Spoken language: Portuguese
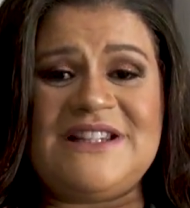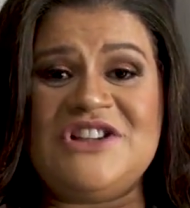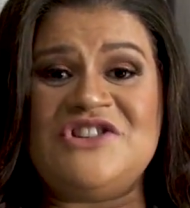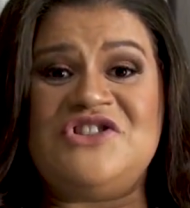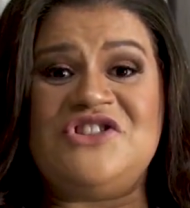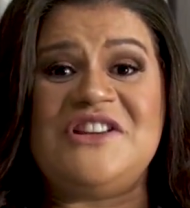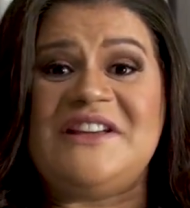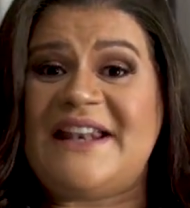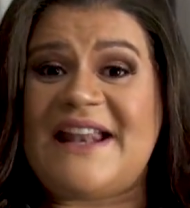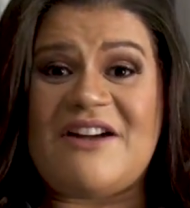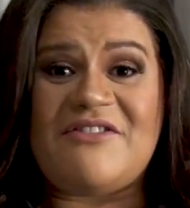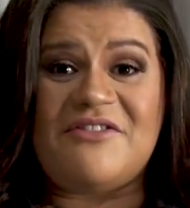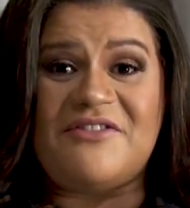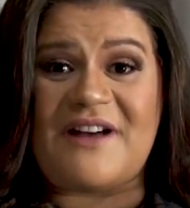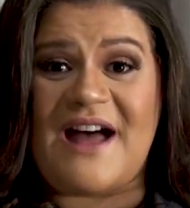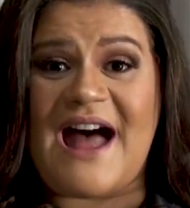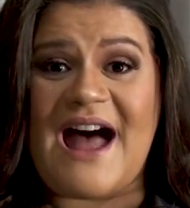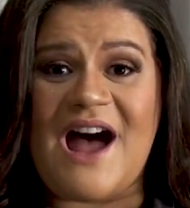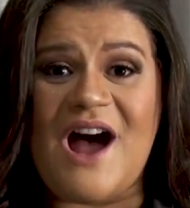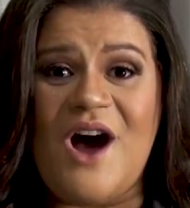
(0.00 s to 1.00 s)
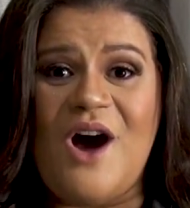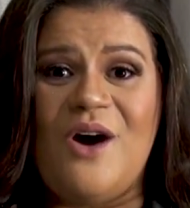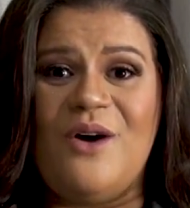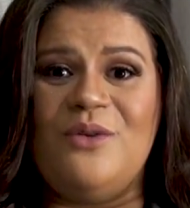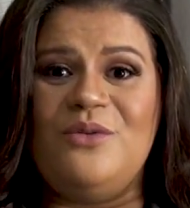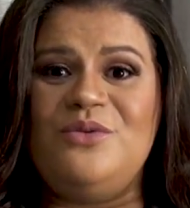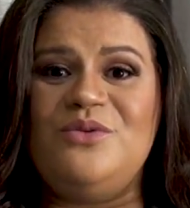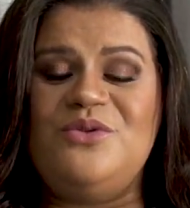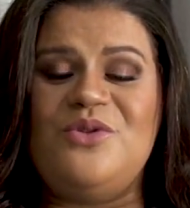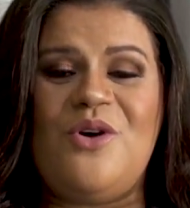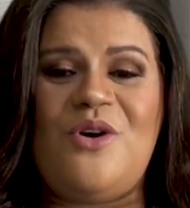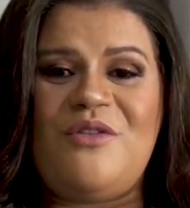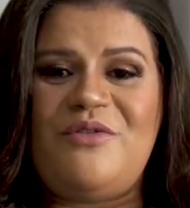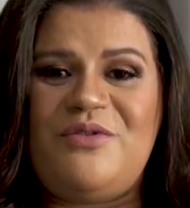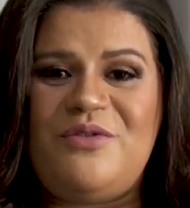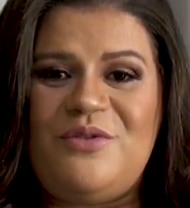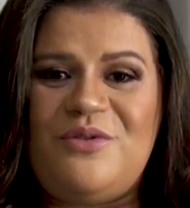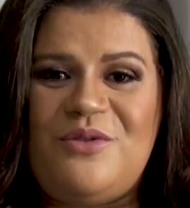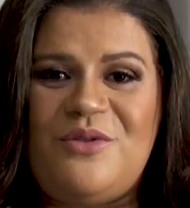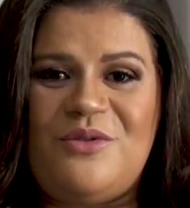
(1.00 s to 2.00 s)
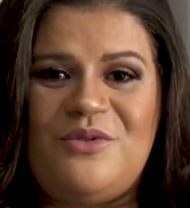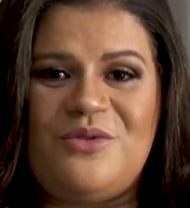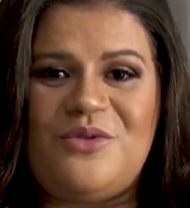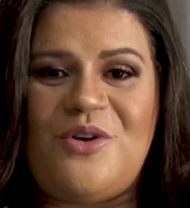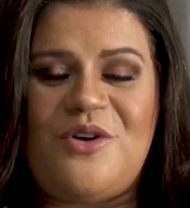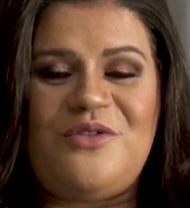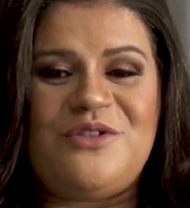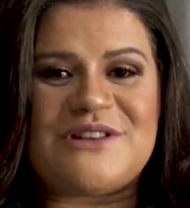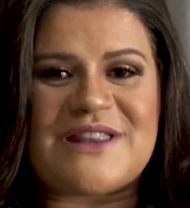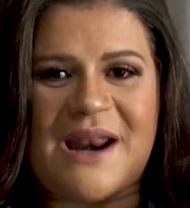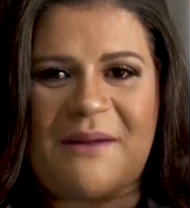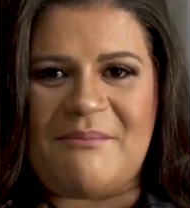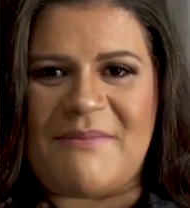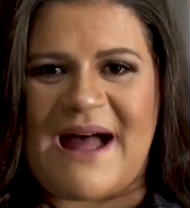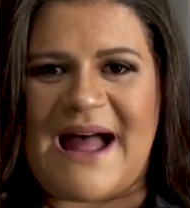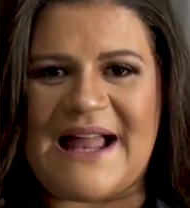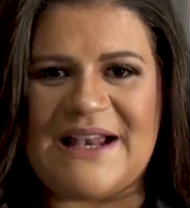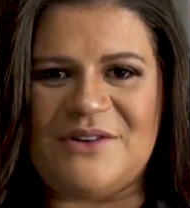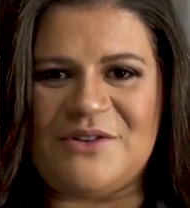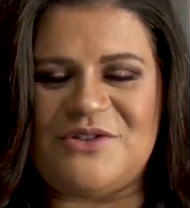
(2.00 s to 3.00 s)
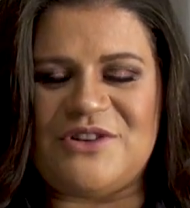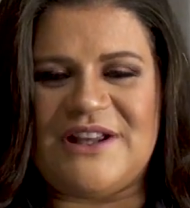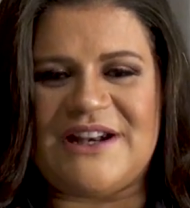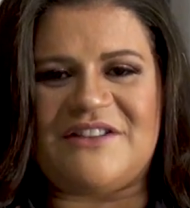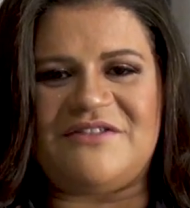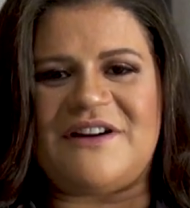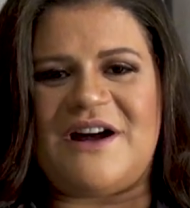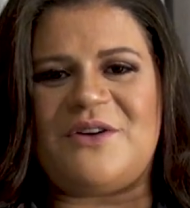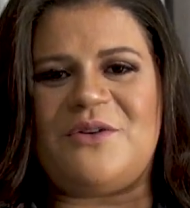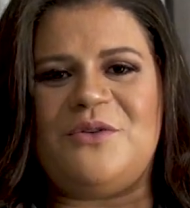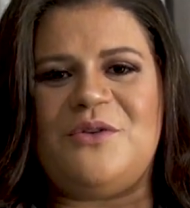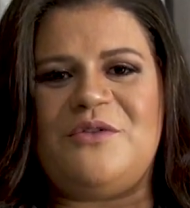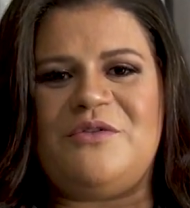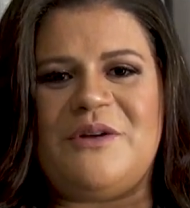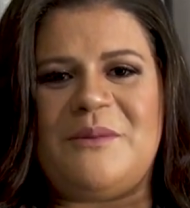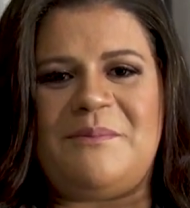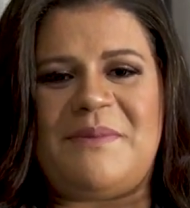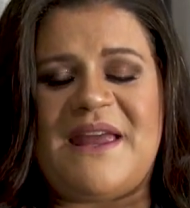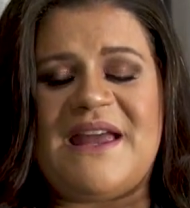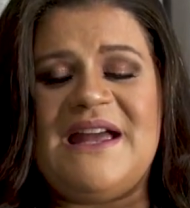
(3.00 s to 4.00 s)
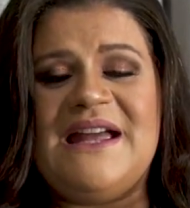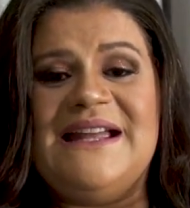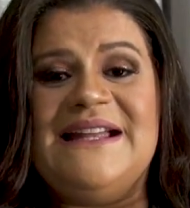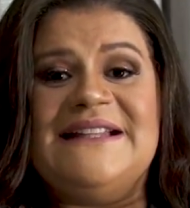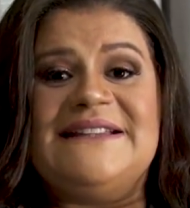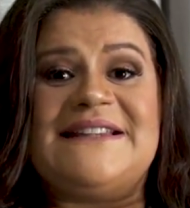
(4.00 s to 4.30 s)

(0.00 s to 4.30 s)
de gravar um novo, um novo trabalho, de gravar um novo EP,